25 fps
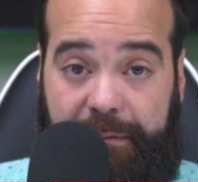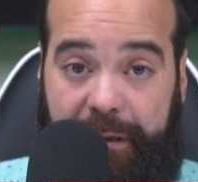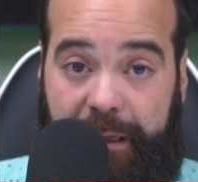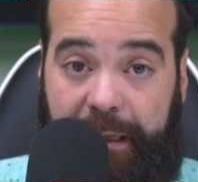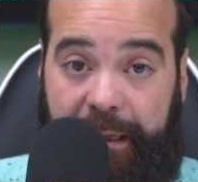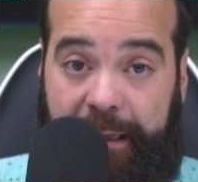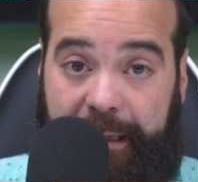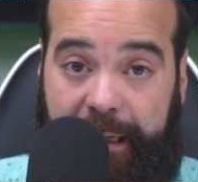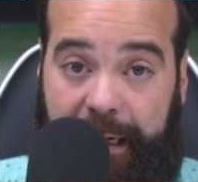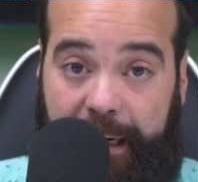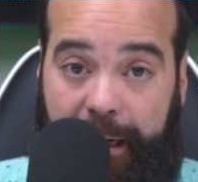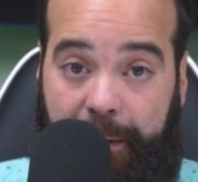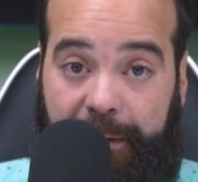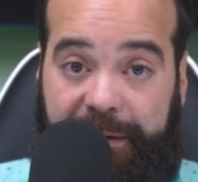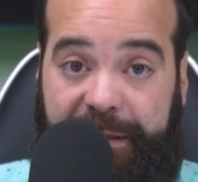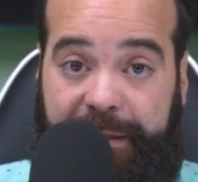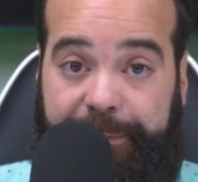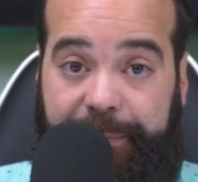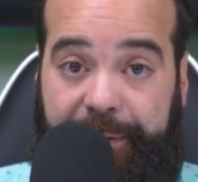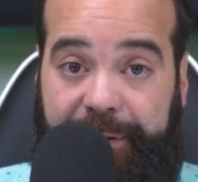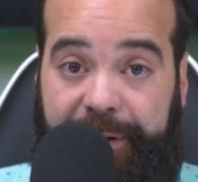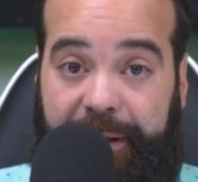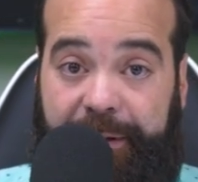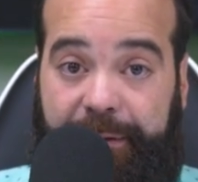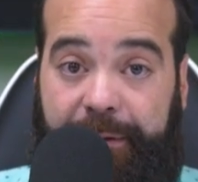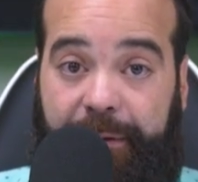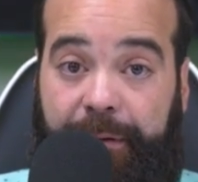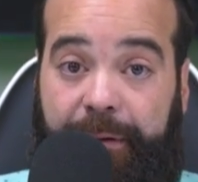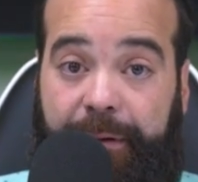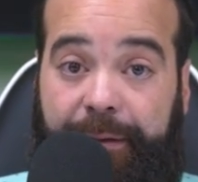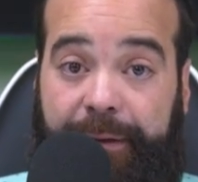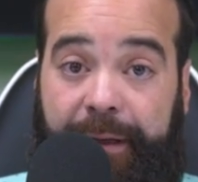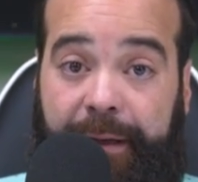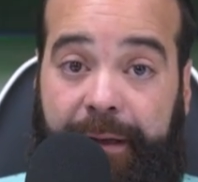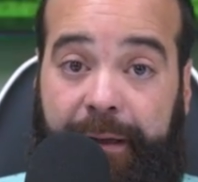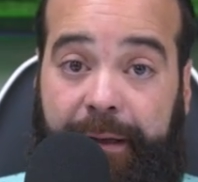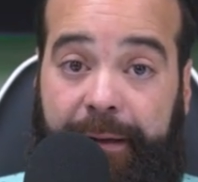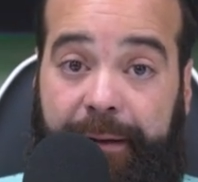el encargado de ese proyecto
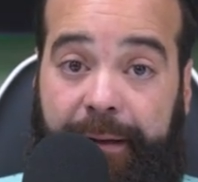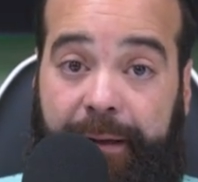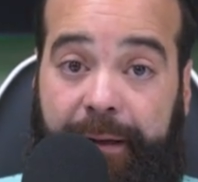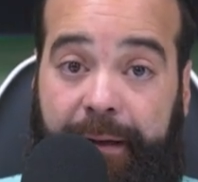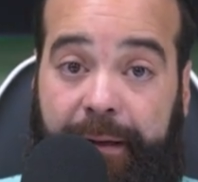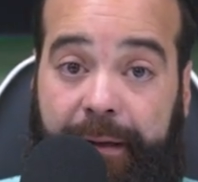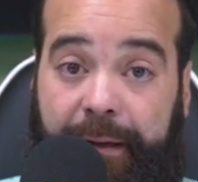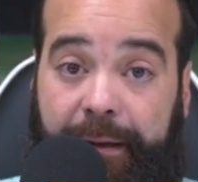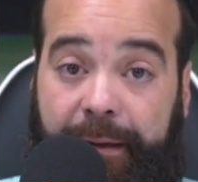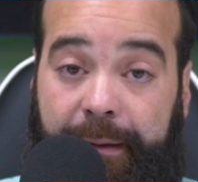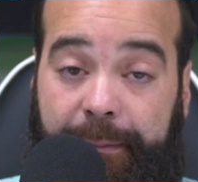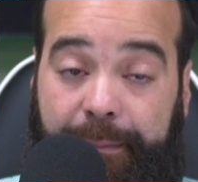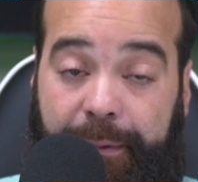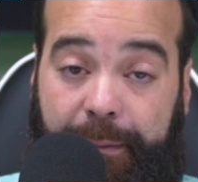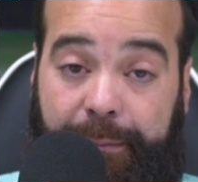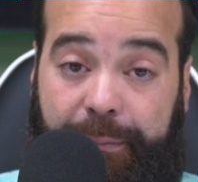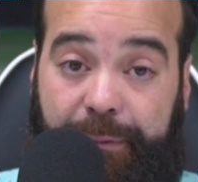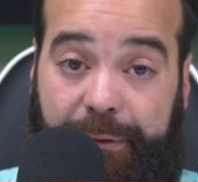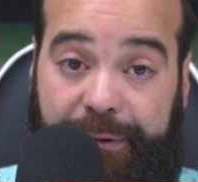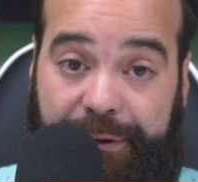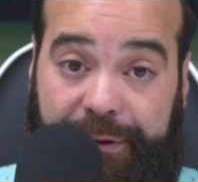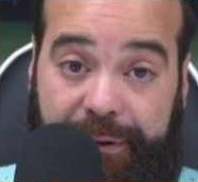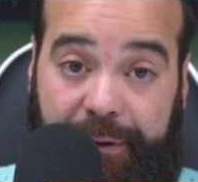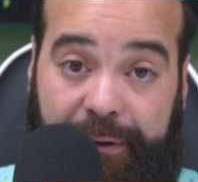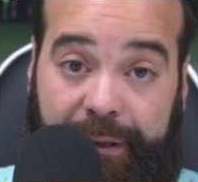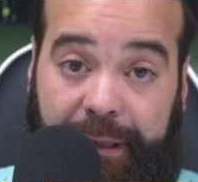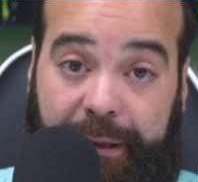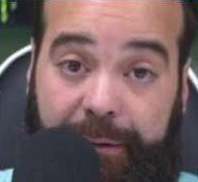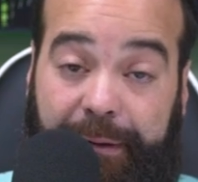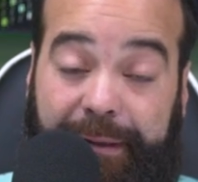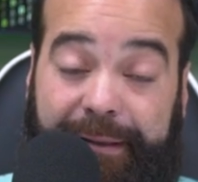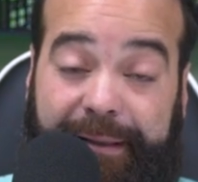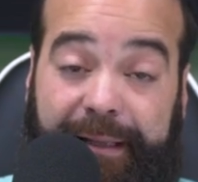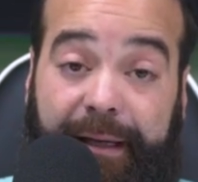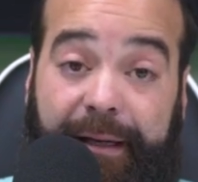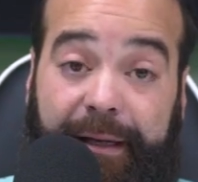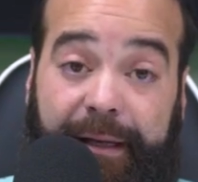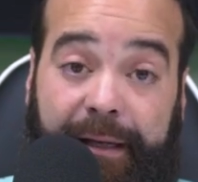de, propulsión de
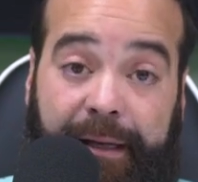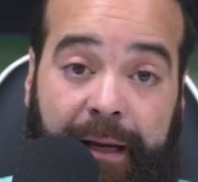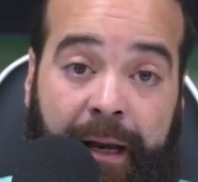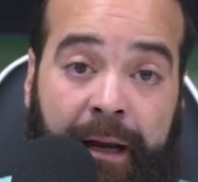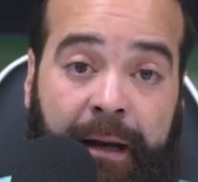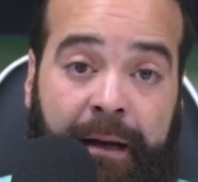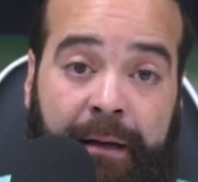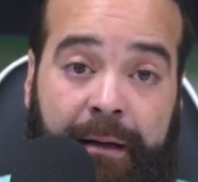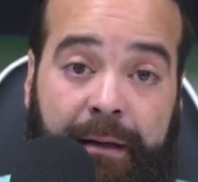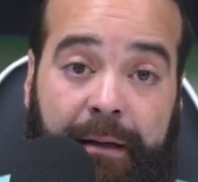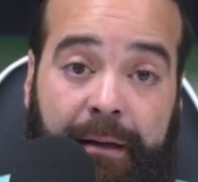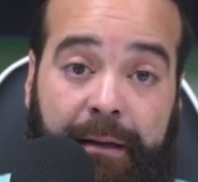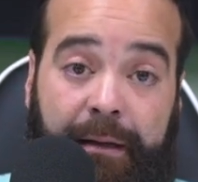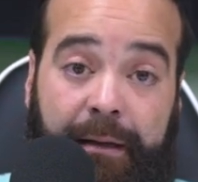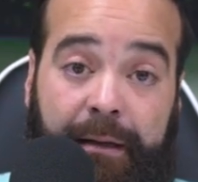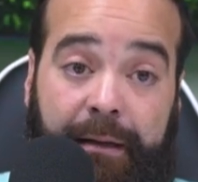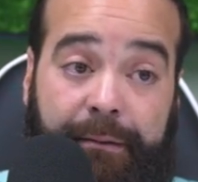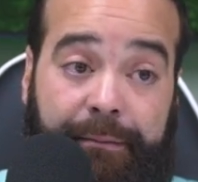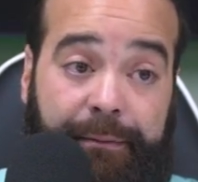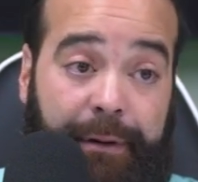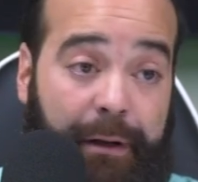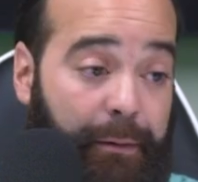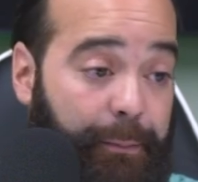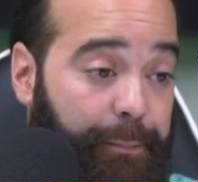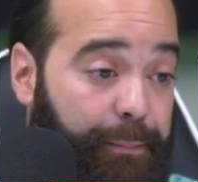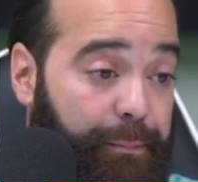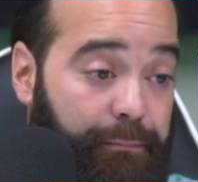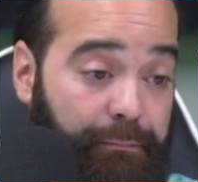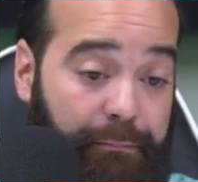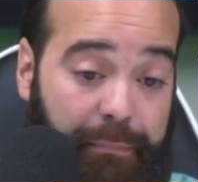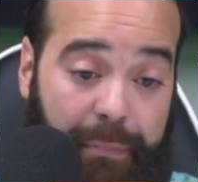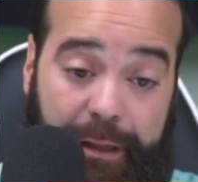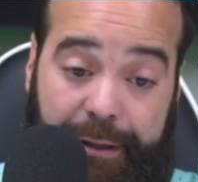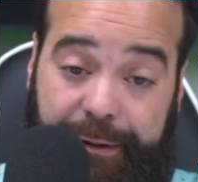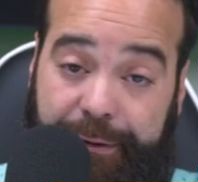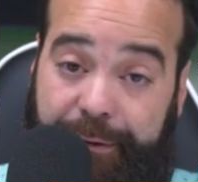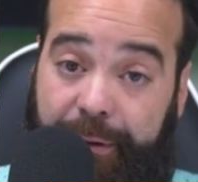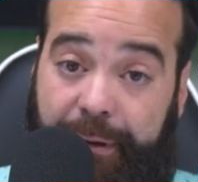cohetería, de los
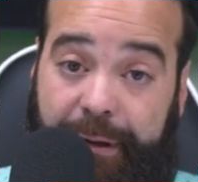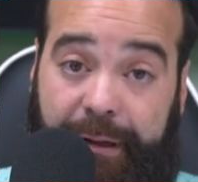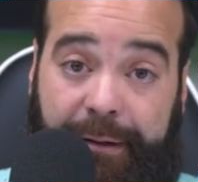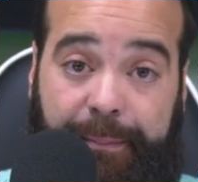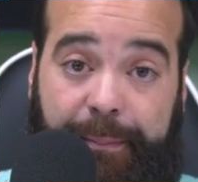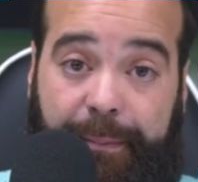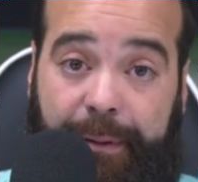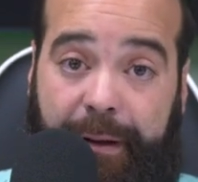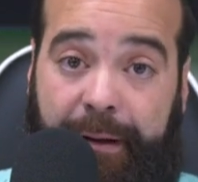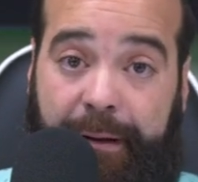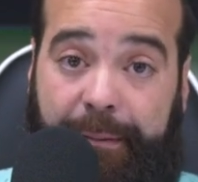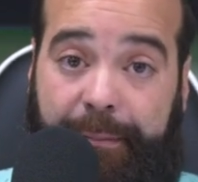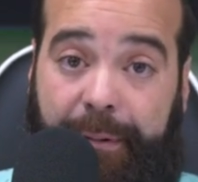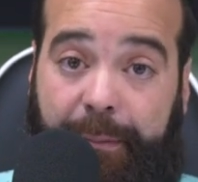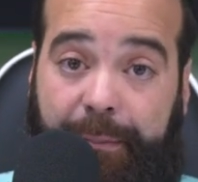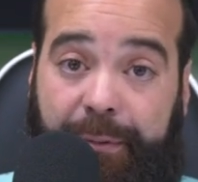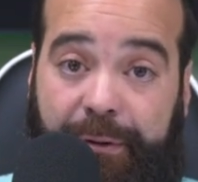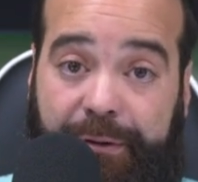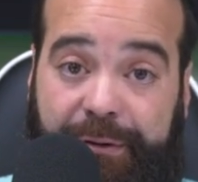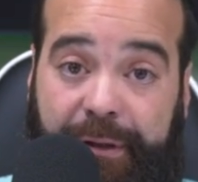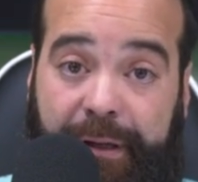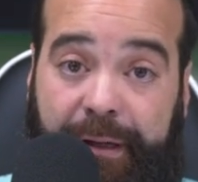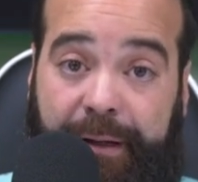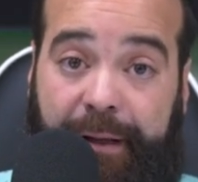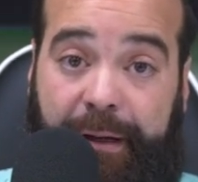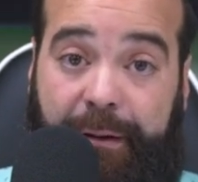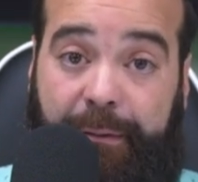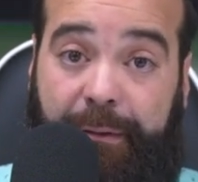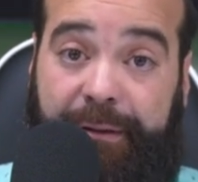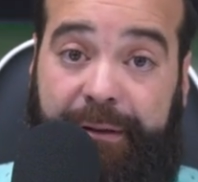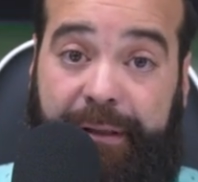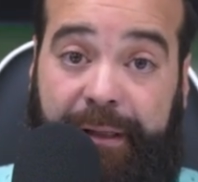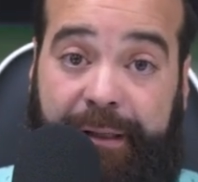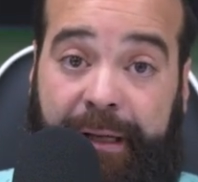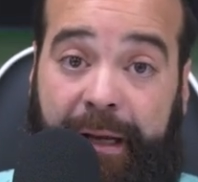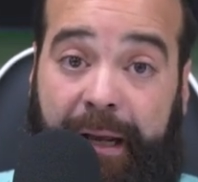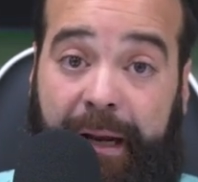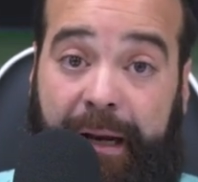mayores eh, propulsores de
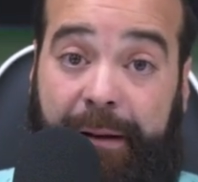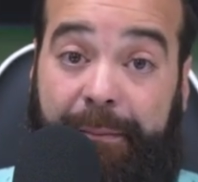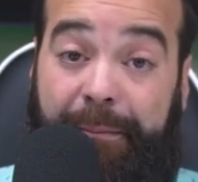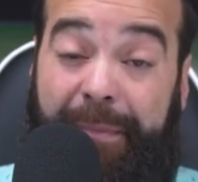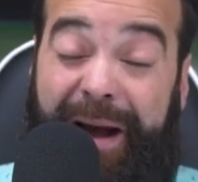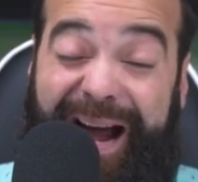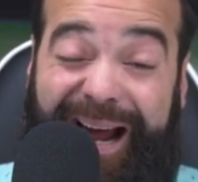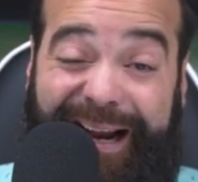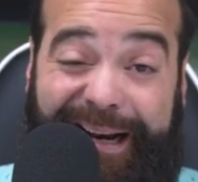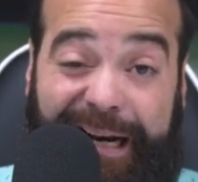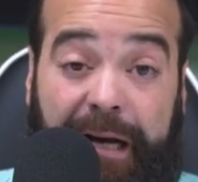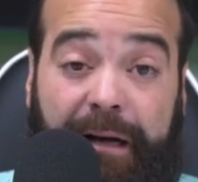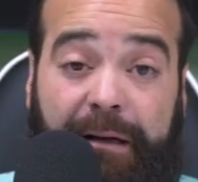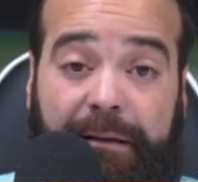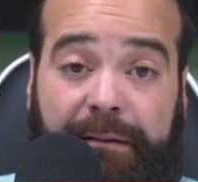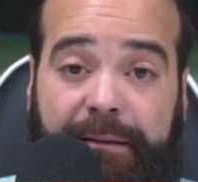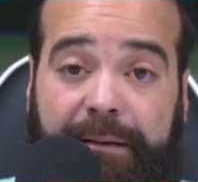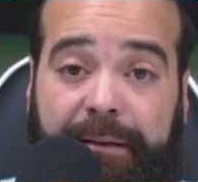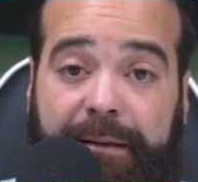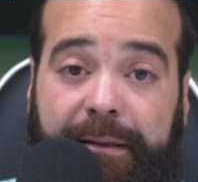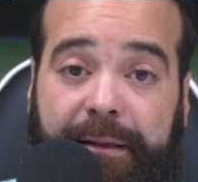cohetería alemana,